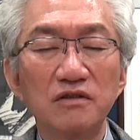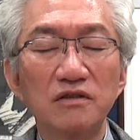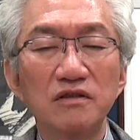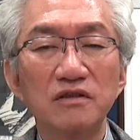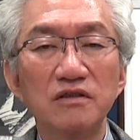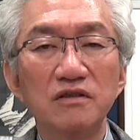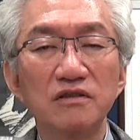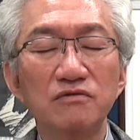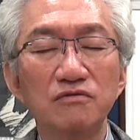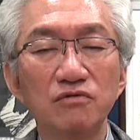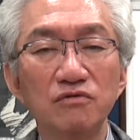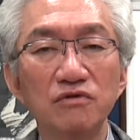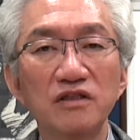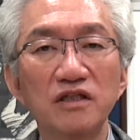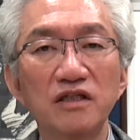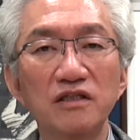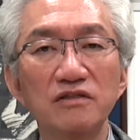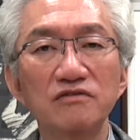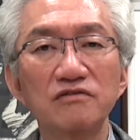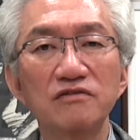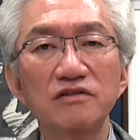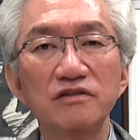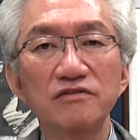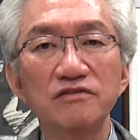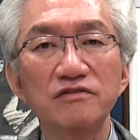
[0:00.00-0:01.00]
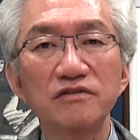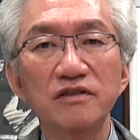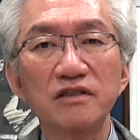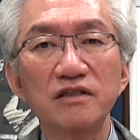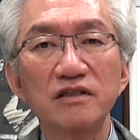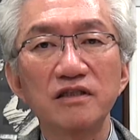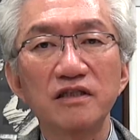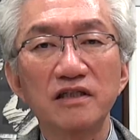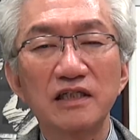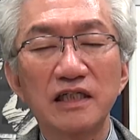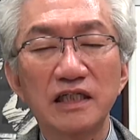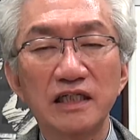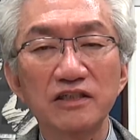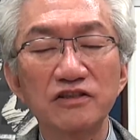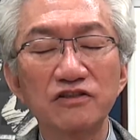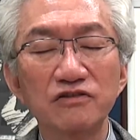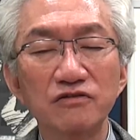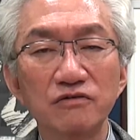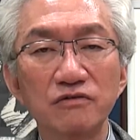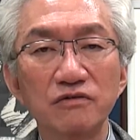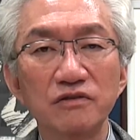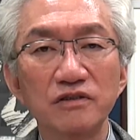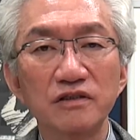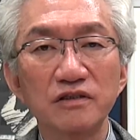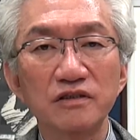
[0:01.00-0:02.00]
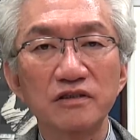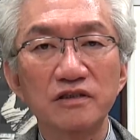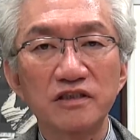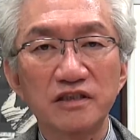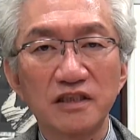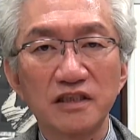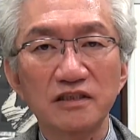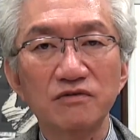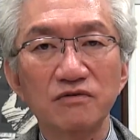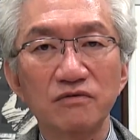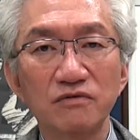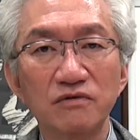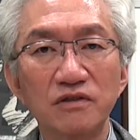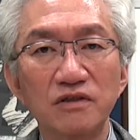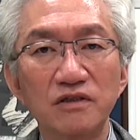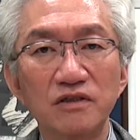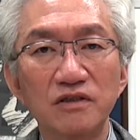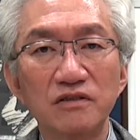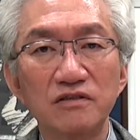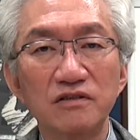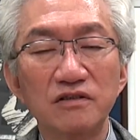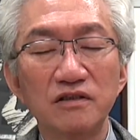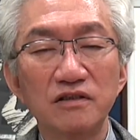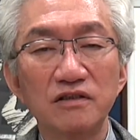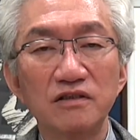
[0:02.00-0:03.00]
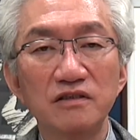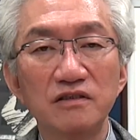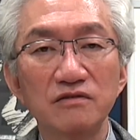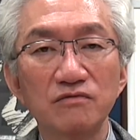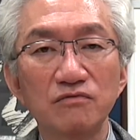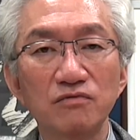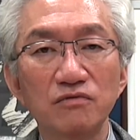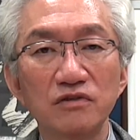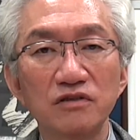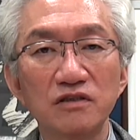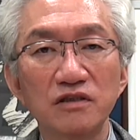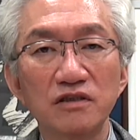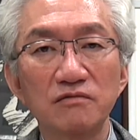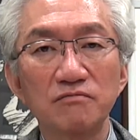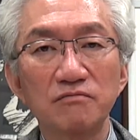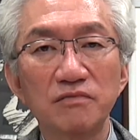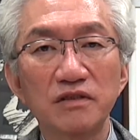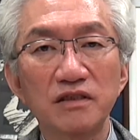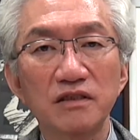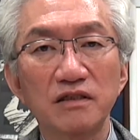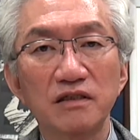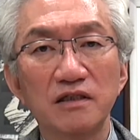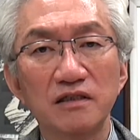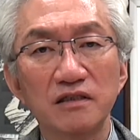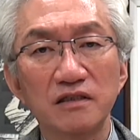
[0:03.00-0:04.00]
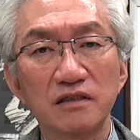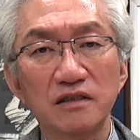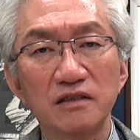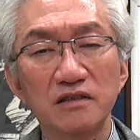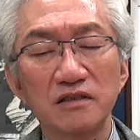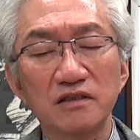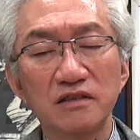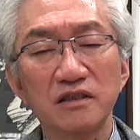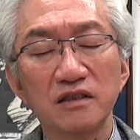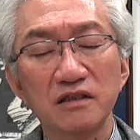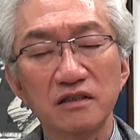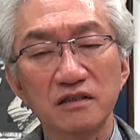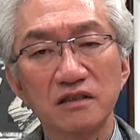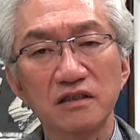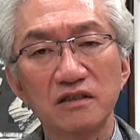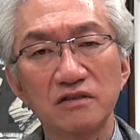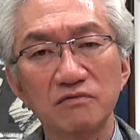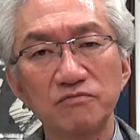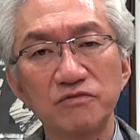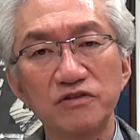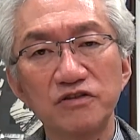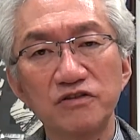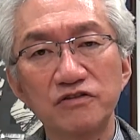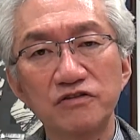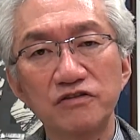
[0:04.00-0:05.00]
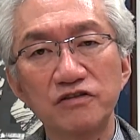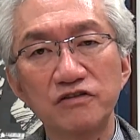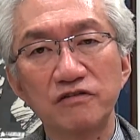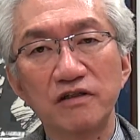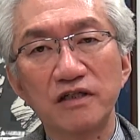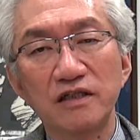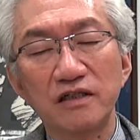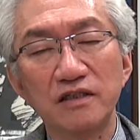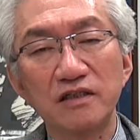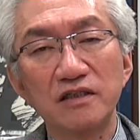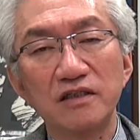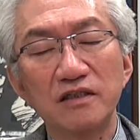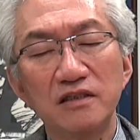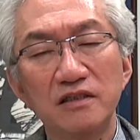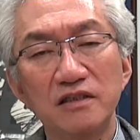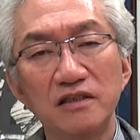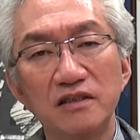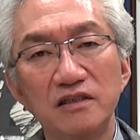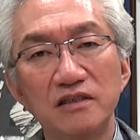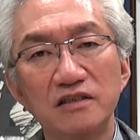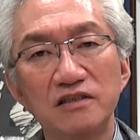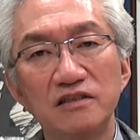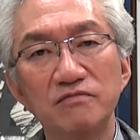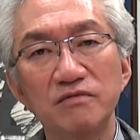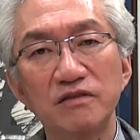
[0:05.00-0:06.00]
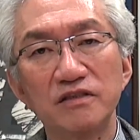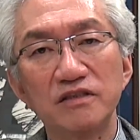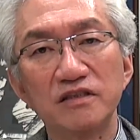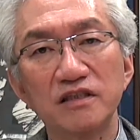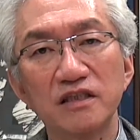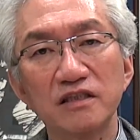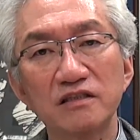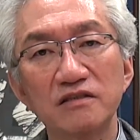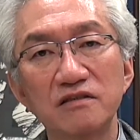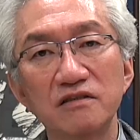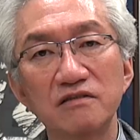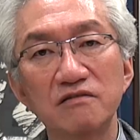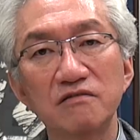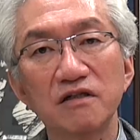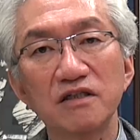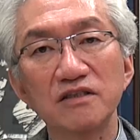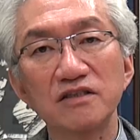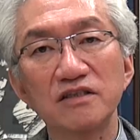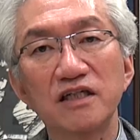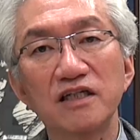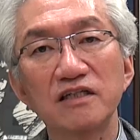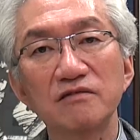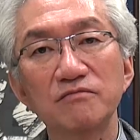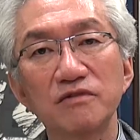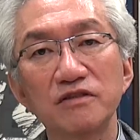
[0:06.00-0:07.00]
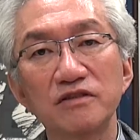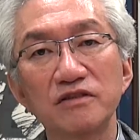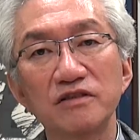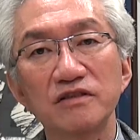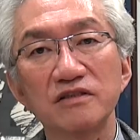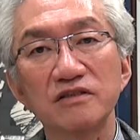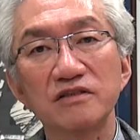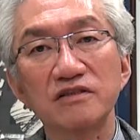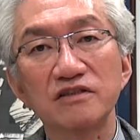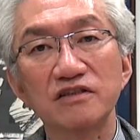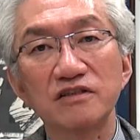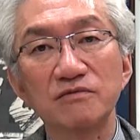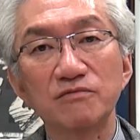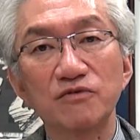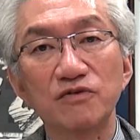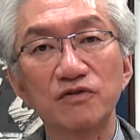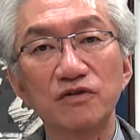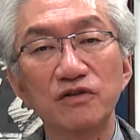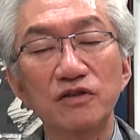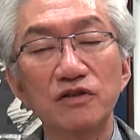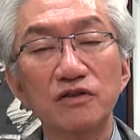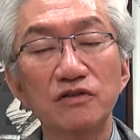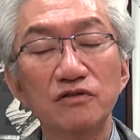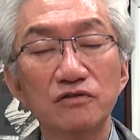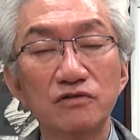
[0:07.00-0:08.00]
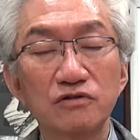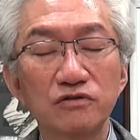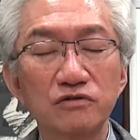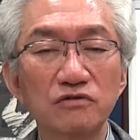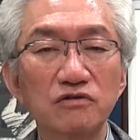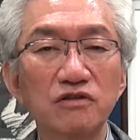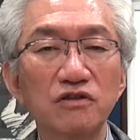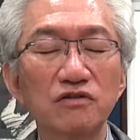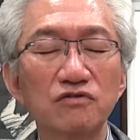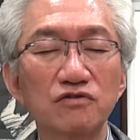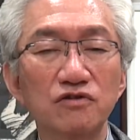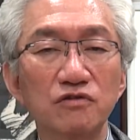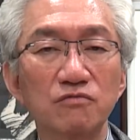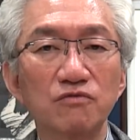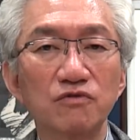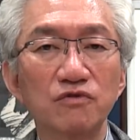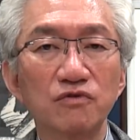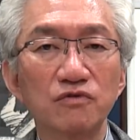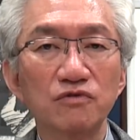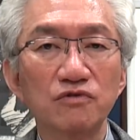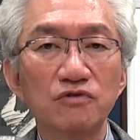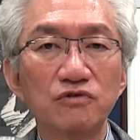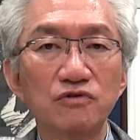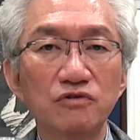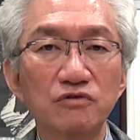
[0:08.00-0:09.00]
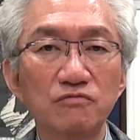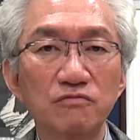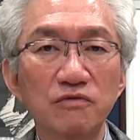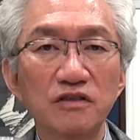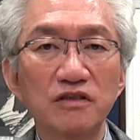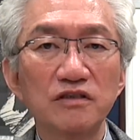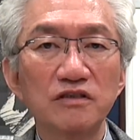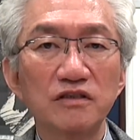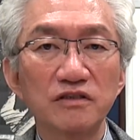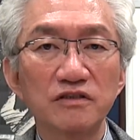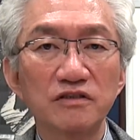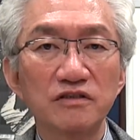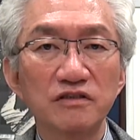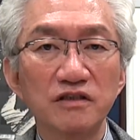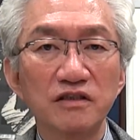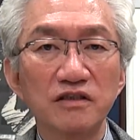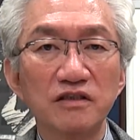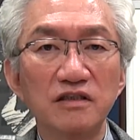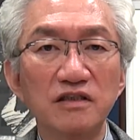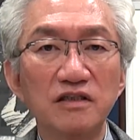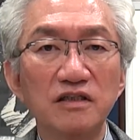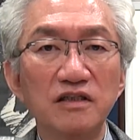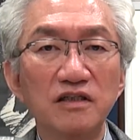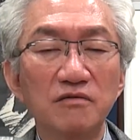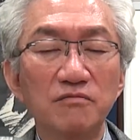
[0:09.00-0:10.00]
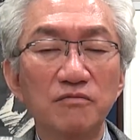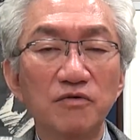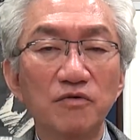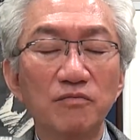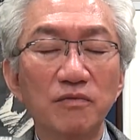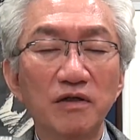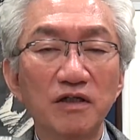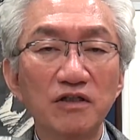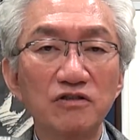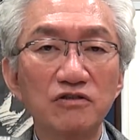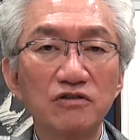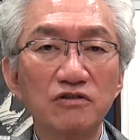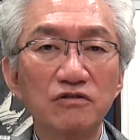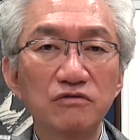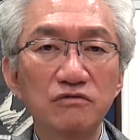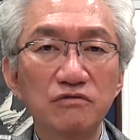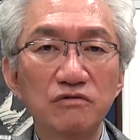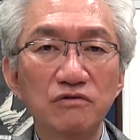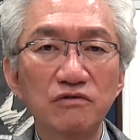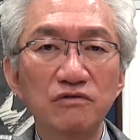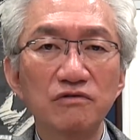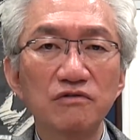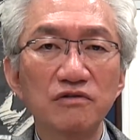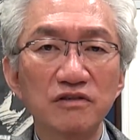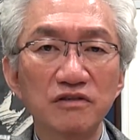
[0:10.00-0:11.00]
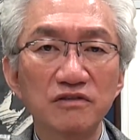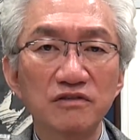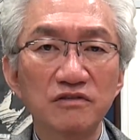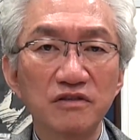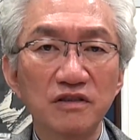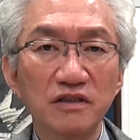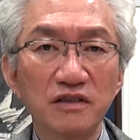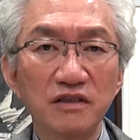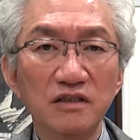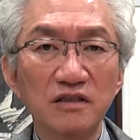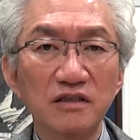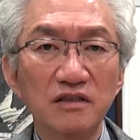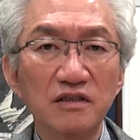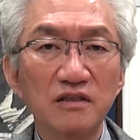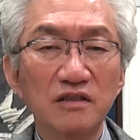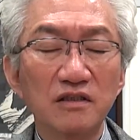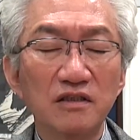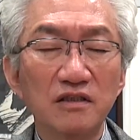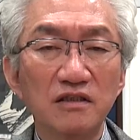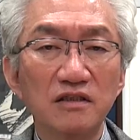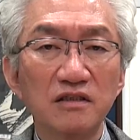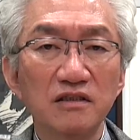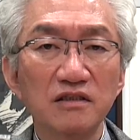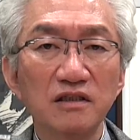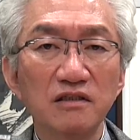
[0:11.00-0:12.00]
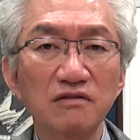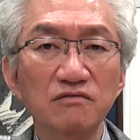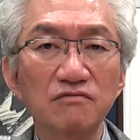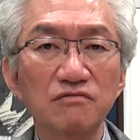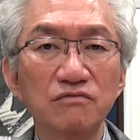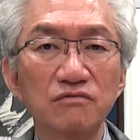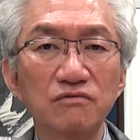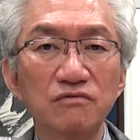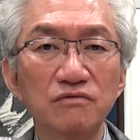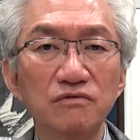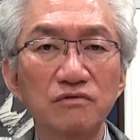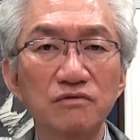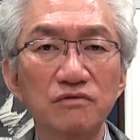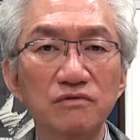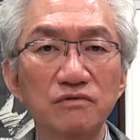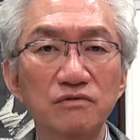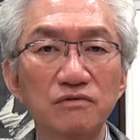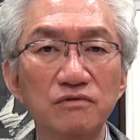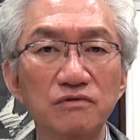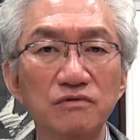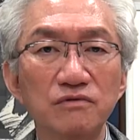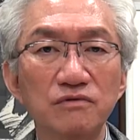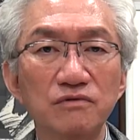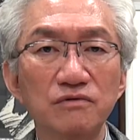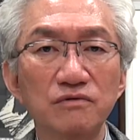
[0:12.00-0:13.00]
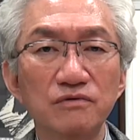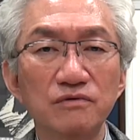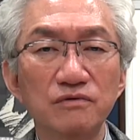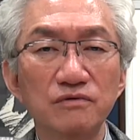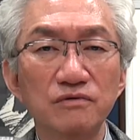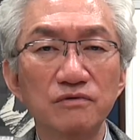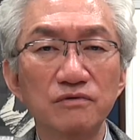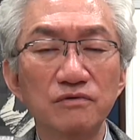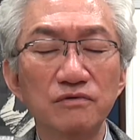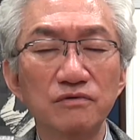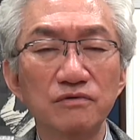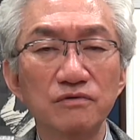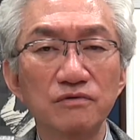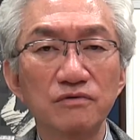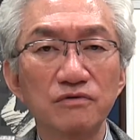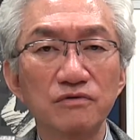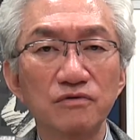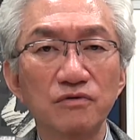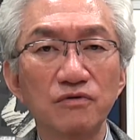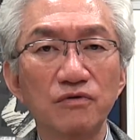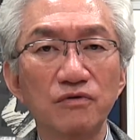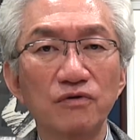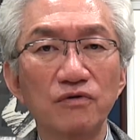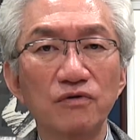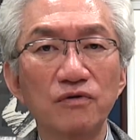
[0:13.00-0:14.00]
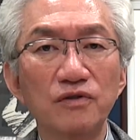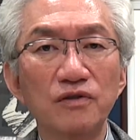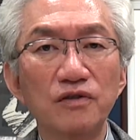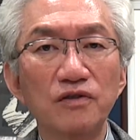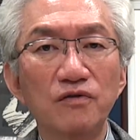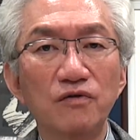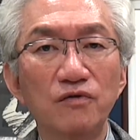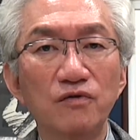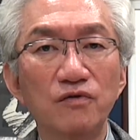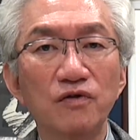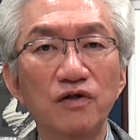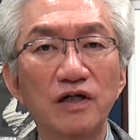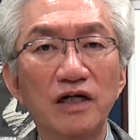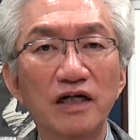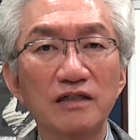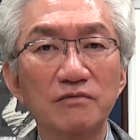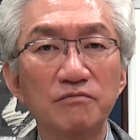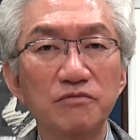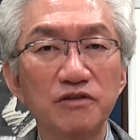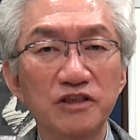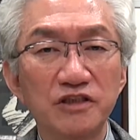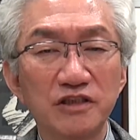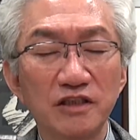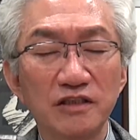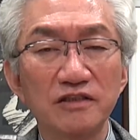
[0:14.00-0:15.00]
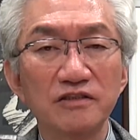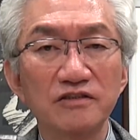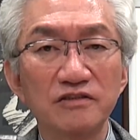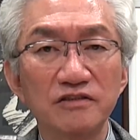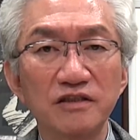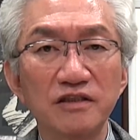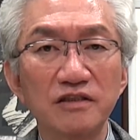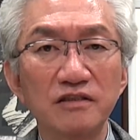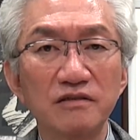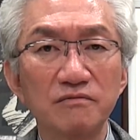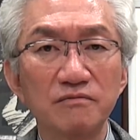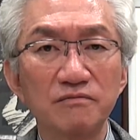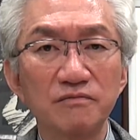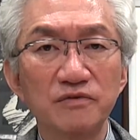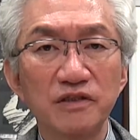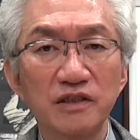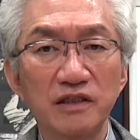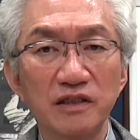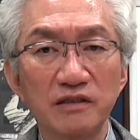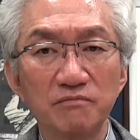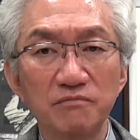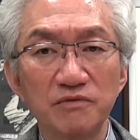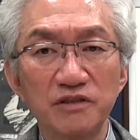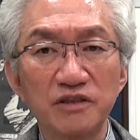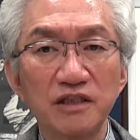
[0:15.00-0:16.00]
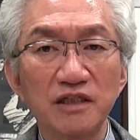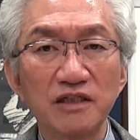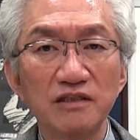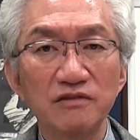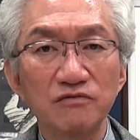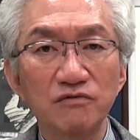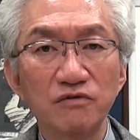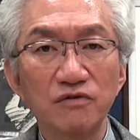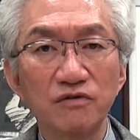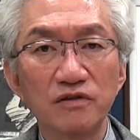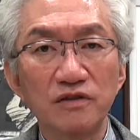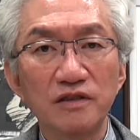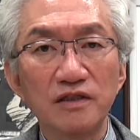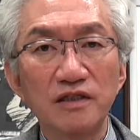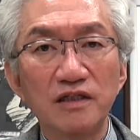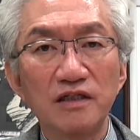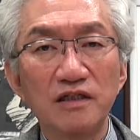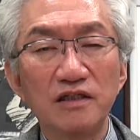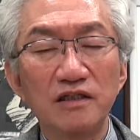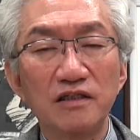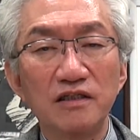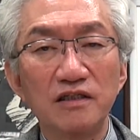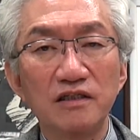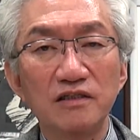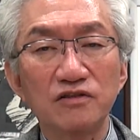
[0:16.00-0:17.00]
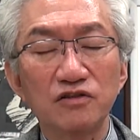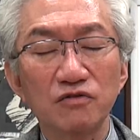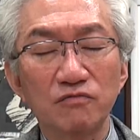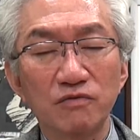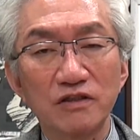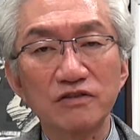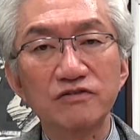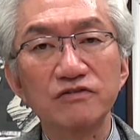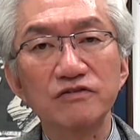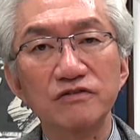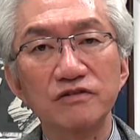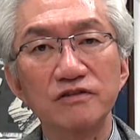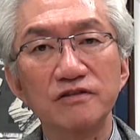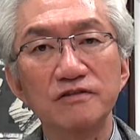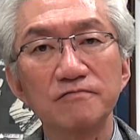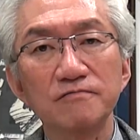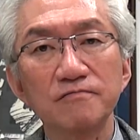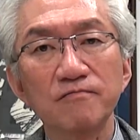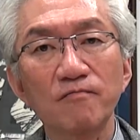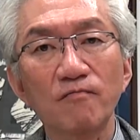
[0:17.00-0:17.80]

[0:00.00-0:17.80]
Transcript: えとりあえずですね話をしたとでこれでまだ視覚化の道筋は、えー、全て立ってるわけじゃありませんけれども少なくともそれまでですねもう毎週のようにですね、えー、各その配備したですね、ね、ミサイルを、えー、飛ばす